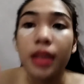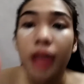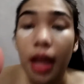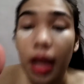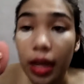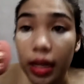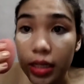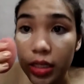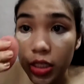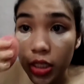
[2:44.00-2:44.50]

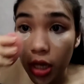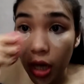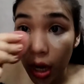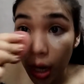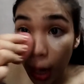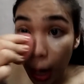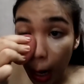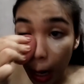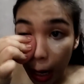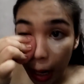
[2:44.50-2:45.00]

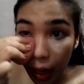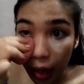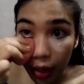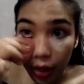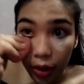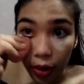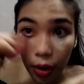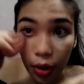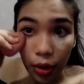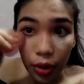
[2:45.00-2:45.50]

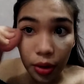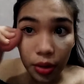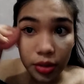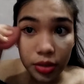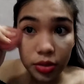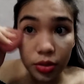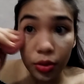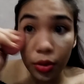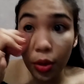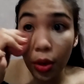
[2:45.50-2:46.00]
makaka-GRRR yon
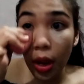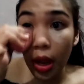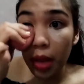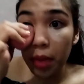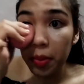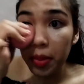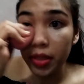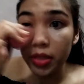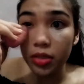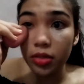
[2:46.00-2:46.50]
So, yung
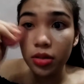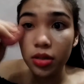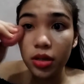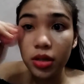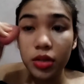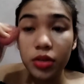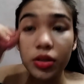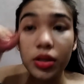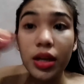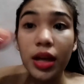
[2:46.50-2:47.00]
iBox ko
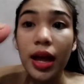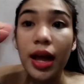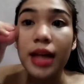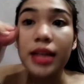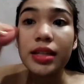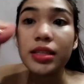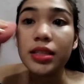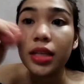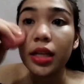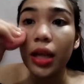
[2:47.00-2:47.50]
lang yung
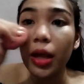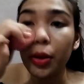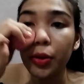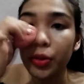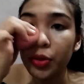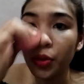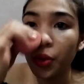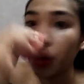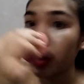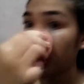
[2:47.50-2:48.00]
ika-cancel
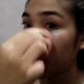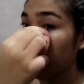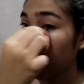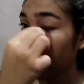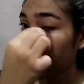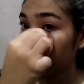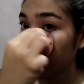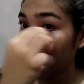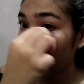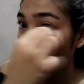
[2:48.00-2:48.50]
out ko. Hindi
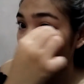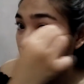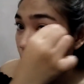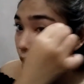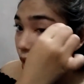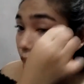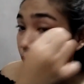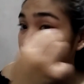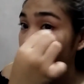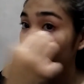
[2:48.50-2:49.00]
ako
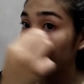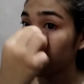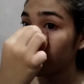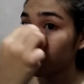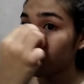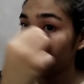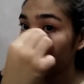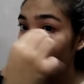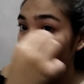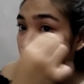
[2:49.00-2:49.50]
mag-highlight
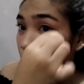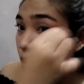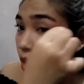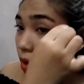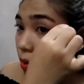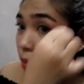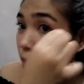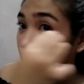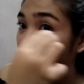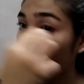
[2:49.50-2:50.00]

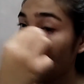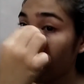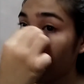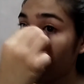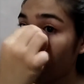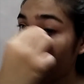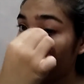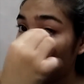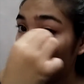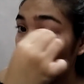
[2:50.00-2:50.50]

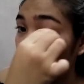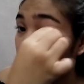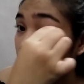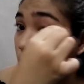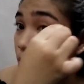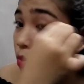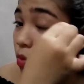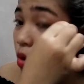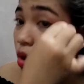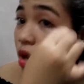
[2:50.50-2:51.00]
para
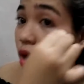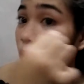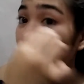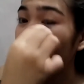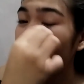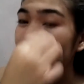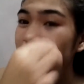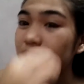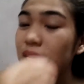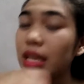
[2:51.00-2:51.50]

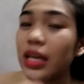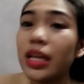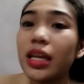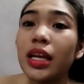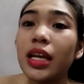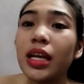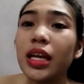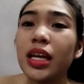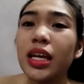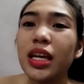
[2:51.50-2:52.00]
bonggang-bongga. Kasi,
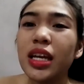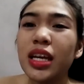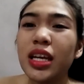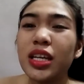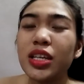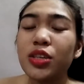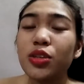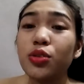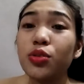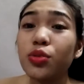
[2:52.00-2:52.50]

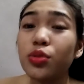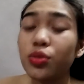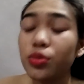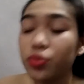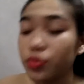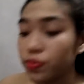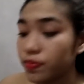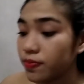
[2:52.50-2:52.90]
yung